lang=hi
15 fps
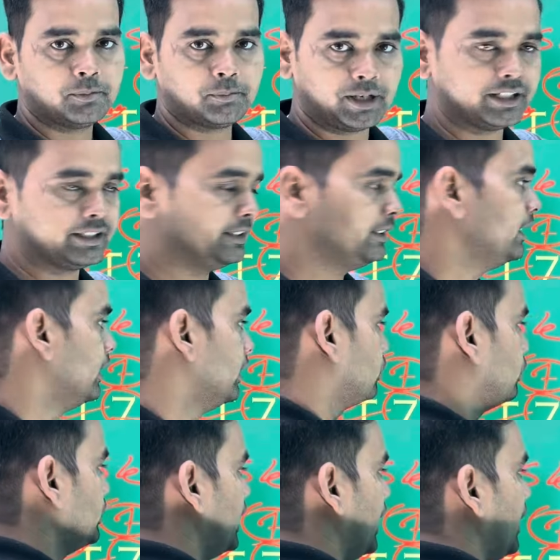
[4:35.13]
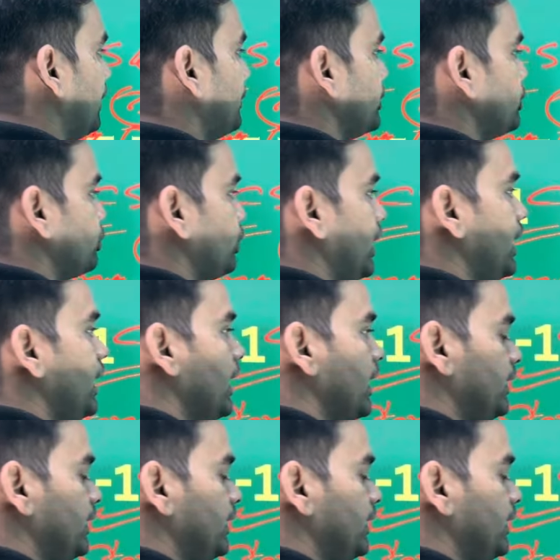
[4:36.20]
पास तो यहाँ पे जो है